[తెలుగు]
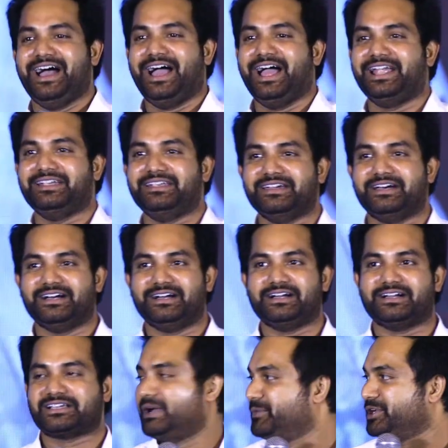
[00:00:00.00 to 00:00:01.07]
అండ్
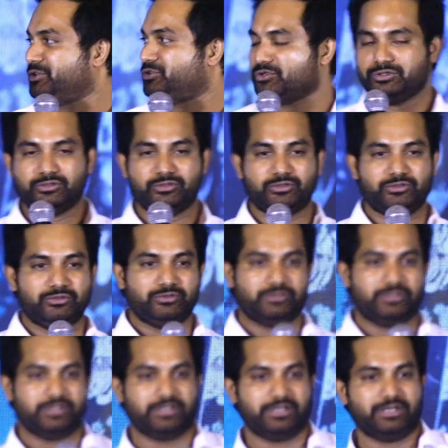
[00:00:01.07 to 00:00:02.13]
కమింగ్ టు
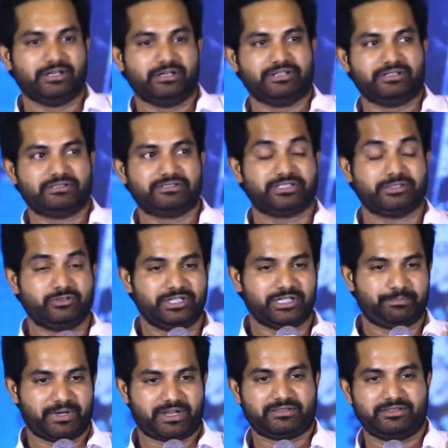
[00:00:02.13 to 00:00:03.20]
సిద్ధు నీకు
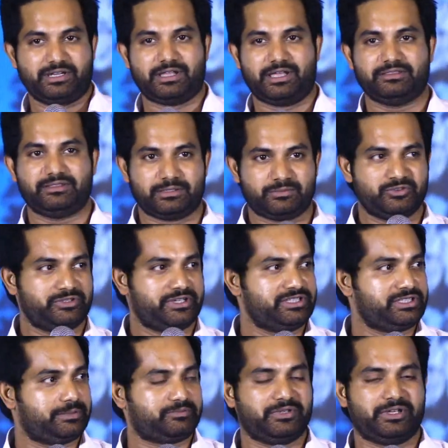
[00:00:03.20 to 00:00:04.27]
పర్సనల్గా అందరి ముందు ఏం
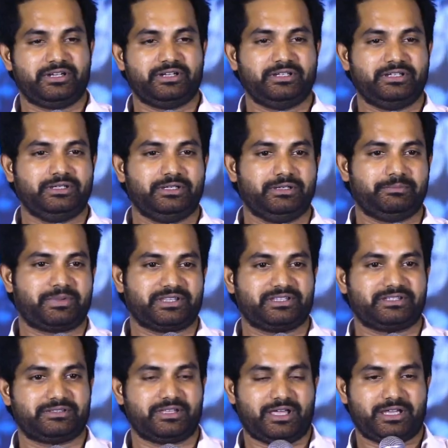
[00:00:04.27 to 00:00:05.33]
చెప్తున్నా అంటే
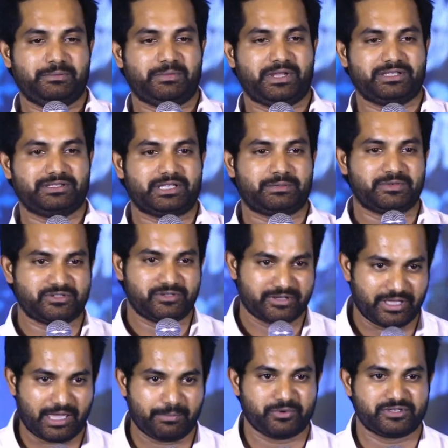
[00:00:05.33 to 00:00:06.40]
ప్రతిసారి మన ఇద్దరి మధ్యలో
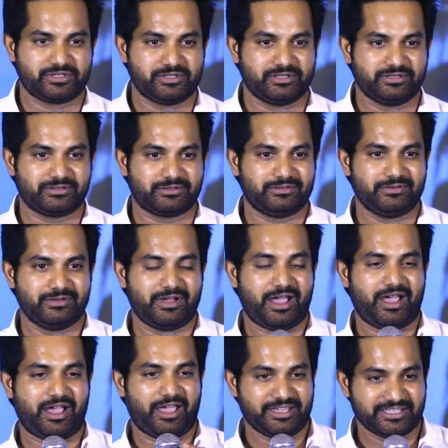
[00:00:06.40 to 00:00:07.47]
గ్యాప్ వచ్చినందుకు
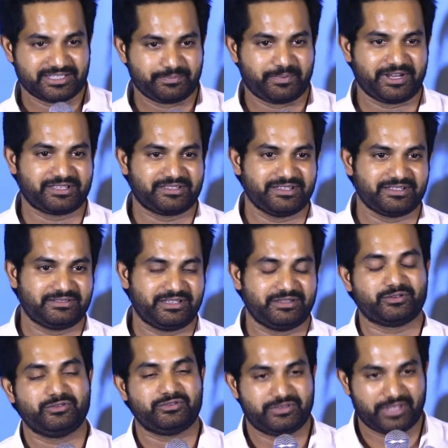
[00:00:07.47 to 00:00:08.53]
ఆ ఐస్ బ్రేక్
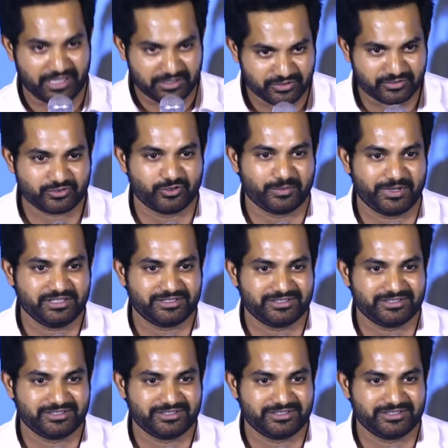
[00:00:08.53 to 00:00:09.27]
చేసినందుకు థ్యాంక్ యూ సో మచ్